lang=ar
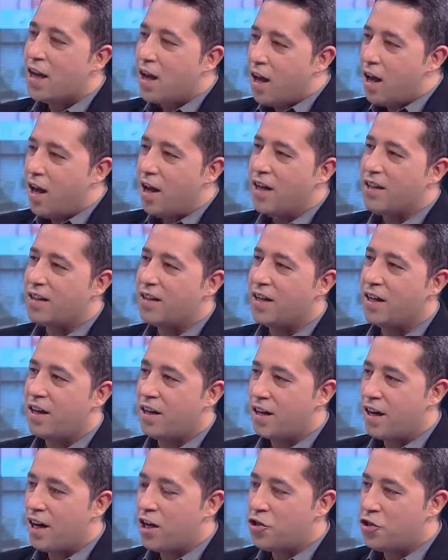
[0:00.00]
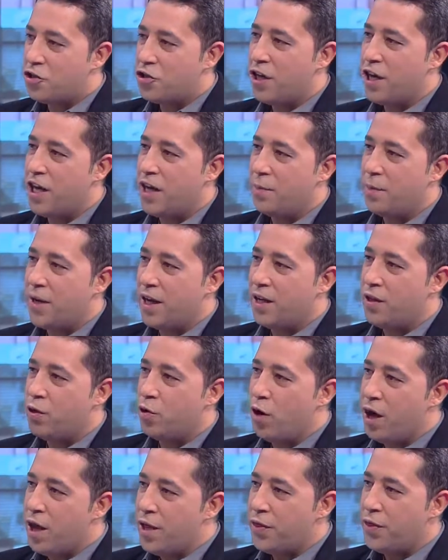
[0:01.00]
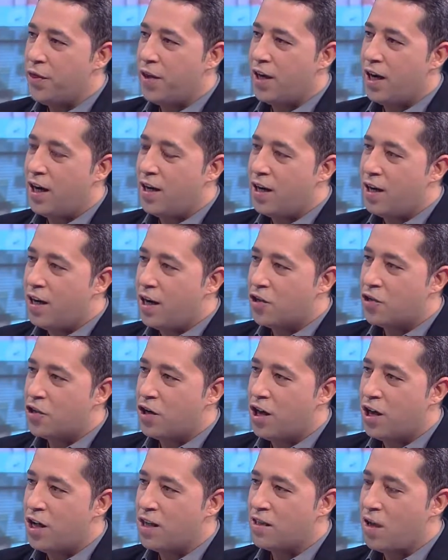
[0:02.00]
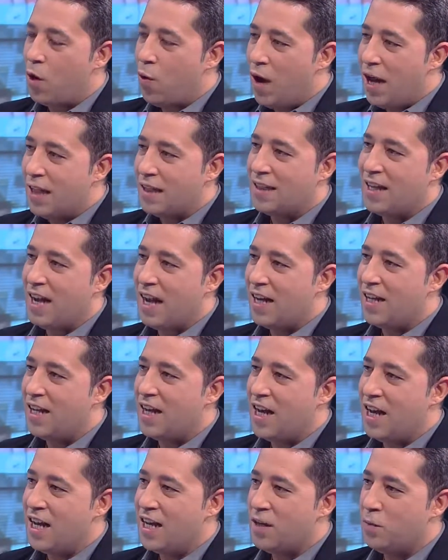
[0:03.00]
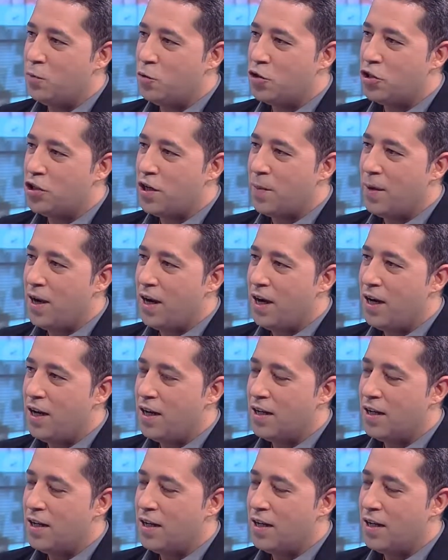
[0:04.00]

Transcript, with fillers: قادر الشعر بأن يؤثر على الأشخاص أو حتى على المجتمع؟